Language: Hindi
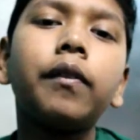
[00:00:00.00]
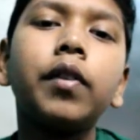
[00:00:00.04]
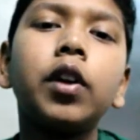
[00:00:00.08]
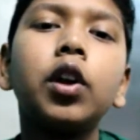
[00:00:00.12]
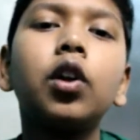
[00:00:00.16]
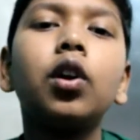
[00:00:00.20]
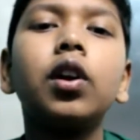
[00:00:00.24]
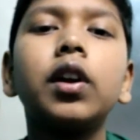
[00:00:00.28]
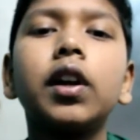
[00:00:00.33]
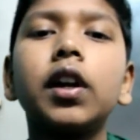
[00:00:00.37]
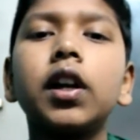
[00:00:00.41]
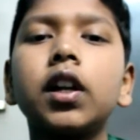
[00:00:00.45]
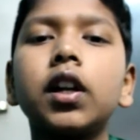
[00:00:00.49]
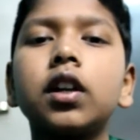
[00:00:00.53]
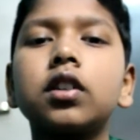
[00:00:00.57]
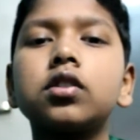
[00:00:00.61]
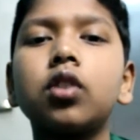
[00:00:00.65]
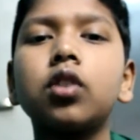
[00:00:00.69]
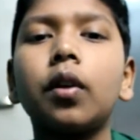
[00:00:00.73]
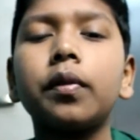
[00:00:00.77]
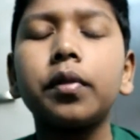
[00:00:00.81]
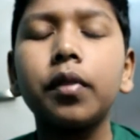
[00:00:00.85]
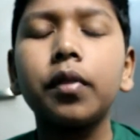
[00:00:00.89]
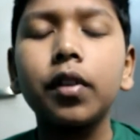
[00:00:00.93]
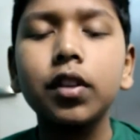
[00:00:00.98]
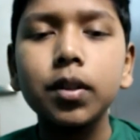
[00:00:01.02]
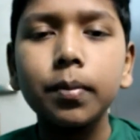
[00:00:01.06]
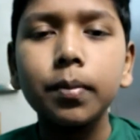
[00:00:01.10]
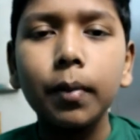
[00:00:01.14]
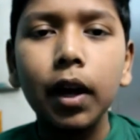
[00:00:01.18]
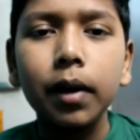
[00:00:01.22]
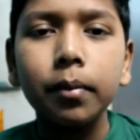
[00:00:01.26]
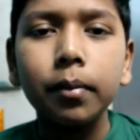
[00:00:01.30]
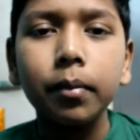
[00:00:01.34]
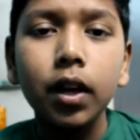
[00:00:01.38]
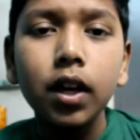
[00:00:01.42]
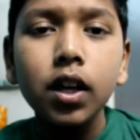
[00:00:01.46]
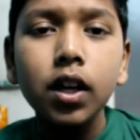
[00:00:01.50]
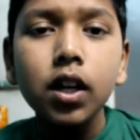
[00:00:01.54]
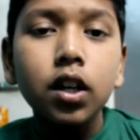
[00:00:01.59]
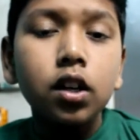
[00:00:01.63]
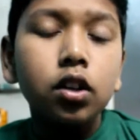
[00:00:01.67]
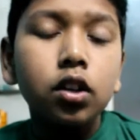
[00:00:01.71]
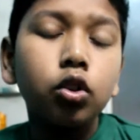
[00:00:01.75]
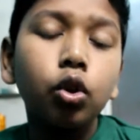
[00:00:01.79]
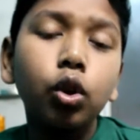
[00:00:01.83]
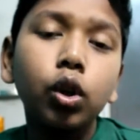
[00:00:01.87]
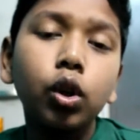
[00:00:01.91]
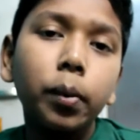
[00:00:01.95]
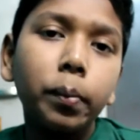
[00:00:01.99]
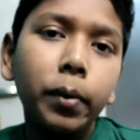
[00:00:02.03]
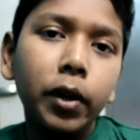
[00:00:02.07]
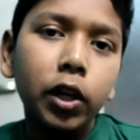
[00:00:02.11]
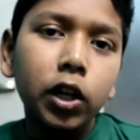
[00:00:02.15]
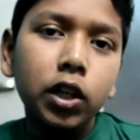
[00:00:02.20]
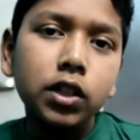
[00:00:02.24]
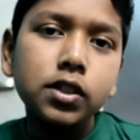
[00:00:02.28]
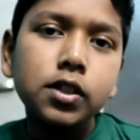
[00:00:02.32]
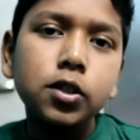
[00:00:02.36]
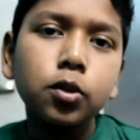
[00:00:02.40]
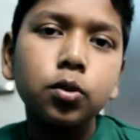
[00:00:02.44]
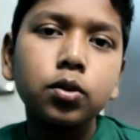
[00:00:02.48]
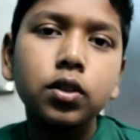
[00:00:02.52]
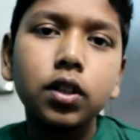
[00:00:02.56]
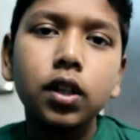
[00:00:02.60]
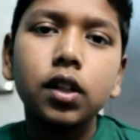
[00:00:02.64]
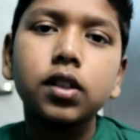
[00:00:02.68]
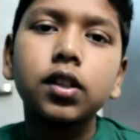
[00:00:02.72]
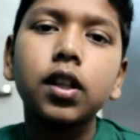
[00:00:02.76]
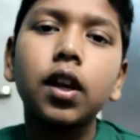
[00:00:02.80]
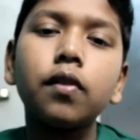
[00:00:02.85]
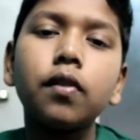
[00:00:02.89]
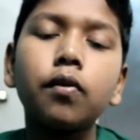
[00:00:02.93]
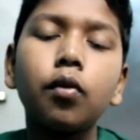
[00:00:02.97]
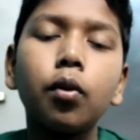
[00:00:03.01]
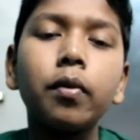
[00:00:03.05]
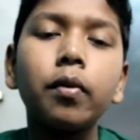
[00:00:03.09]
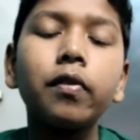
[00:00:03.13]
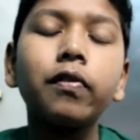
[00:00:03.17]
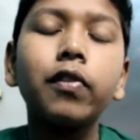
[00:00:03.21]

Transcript: वीडियो एडिटिंग सॉफ्टवेयर के बारे में जो कि बिगनर्स यूज़ करते हैं वो भी